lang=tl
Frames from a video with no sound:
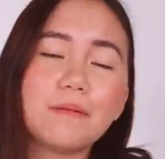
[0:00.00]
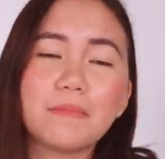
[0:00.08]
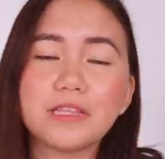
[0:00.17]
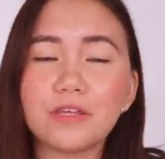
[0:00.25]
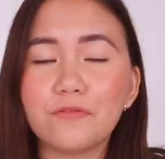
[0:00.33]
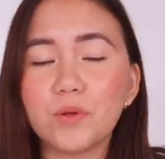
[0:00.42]

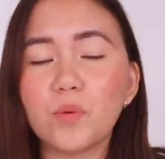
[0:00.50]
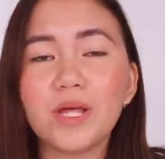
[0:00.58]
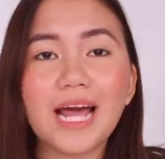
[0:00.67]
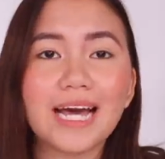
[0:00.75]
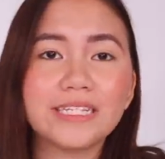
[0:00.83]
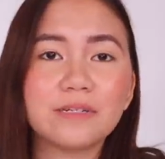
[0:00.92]
But if you
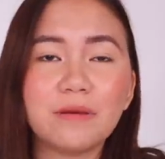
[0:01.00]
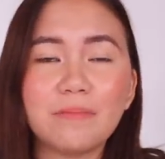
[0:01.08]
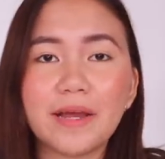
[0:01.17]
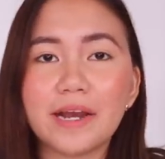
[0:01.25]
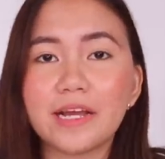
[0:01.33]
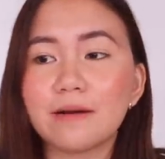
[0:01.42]
will ask me,
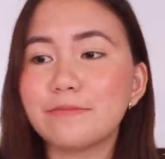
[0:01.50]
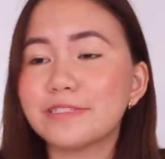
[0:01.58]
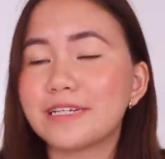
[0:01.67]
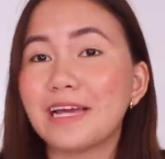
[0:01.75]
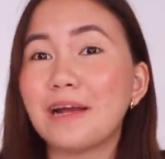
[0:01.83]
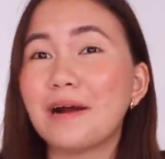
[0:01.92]
Mary,
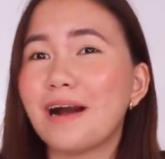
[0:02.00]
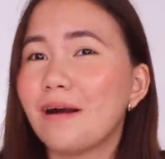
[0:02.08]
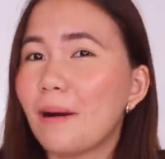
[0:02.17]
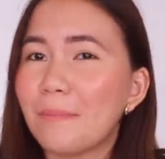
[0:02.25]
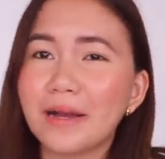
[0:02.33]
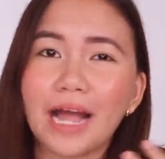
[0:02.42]
kamusta yung
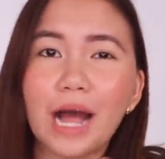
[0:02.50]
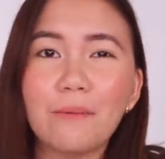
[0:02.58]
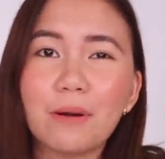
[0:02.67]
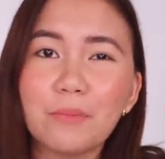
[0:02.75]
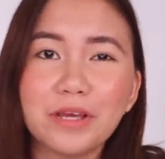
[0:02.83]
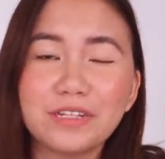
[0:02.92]
kapag
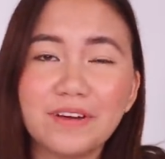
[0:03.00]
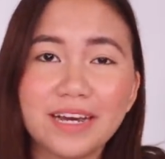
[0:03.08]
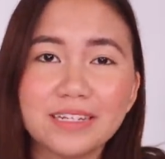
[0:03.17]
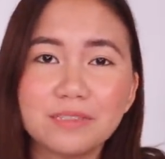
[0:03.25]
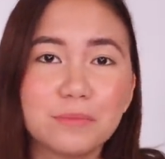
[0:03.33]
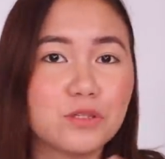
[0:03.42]
hawak mo yung
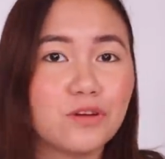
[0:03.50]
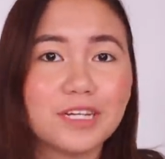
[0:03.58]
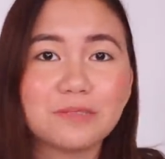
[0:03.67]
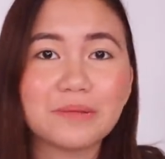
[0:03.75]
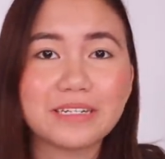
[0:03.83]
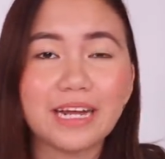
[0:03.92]
device?
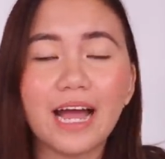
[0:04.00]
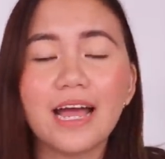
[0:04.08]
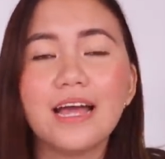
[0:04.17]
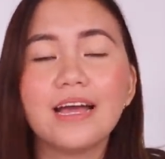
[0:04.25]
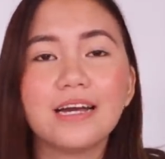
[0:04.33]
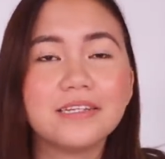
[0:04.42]
Madulas ba siya?
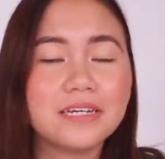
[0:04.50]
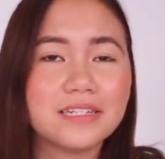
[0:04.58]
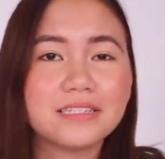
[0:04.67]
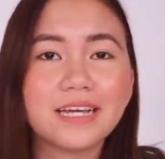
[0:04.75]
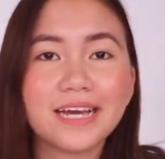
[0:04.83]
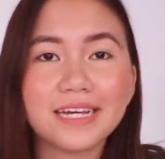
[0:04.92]

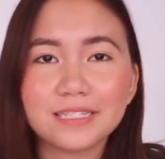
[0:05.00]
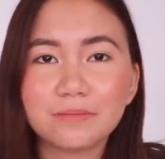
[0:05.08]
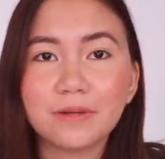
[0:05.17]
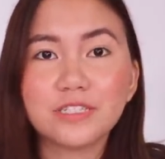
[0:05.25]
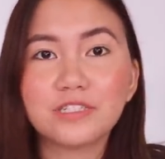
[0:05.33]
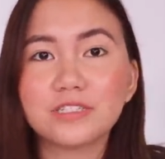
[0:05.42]
Yes,
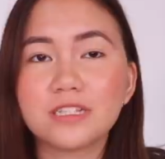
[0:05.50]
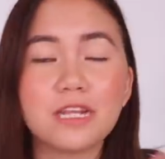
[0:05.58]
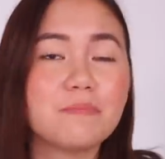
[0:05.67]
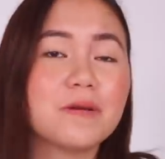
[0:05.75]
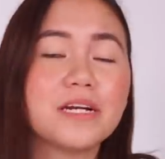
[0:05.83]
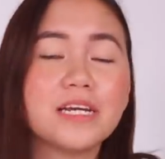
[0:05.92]
guys, medyo
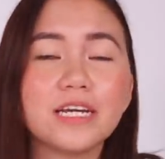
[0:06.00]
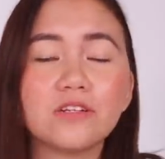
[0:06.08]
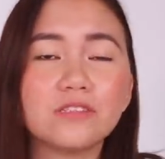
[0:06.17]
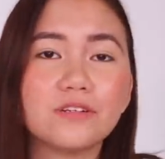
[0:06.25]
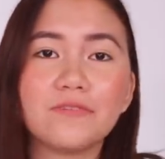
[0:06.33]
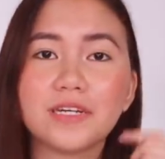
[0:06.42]
slippery
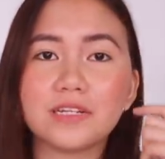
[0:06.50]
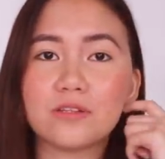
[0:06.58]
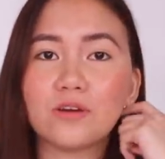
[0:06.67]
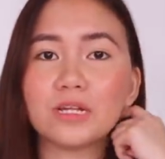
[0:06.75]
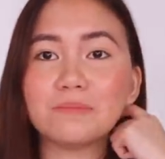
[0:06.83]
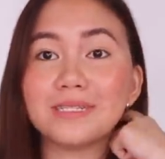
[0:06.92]
itong device na
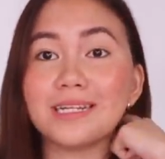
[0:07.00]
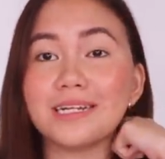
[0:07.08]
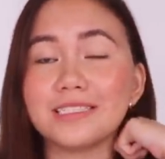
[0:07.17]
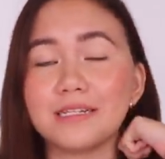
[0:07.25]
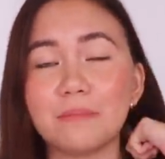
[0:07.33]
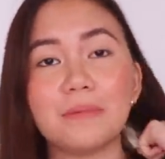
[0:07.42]
to at
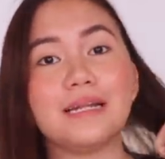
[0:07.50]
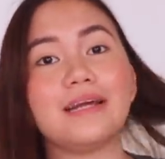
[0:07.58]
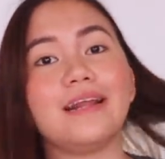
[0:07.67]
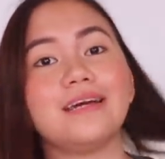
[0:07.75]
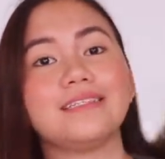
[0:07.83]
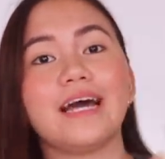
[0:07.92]
madalas siyang
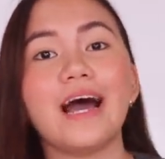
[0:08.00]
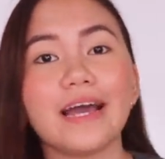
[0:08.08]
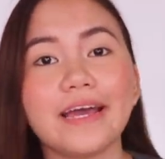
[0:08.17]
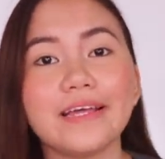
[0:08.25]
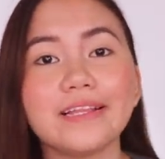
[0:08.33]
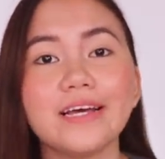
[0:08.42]
malaglag sa
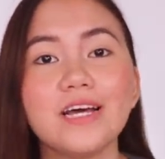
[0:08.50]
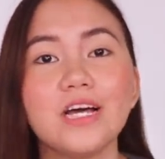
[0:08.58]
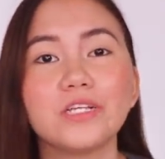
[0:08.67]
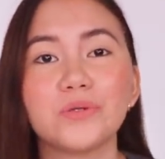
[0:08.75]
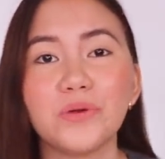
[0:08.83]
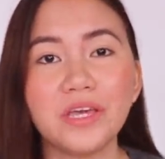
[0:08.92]
akin.
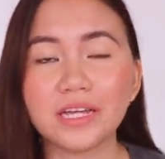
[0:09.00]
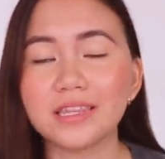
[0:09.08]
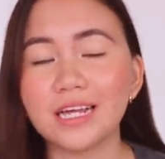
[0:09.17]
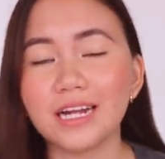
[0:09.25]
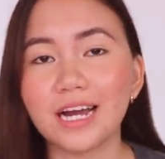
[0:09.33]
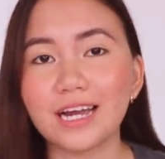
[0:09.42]
So,
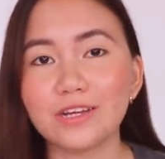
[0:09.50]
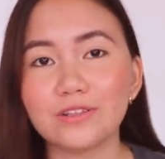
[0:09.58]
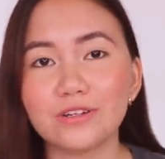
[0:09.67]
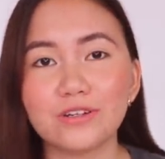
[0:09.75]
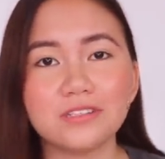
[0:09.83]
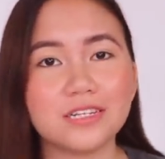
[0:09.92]
ingat na lang
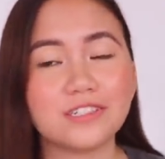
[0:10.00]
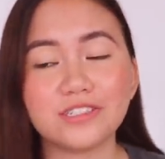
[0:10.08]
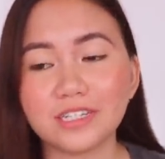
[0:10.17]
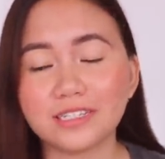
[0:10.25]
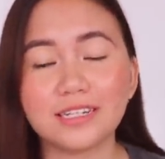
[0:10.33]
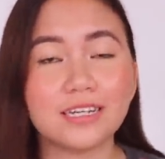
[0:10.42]
kayo doon. I-suggest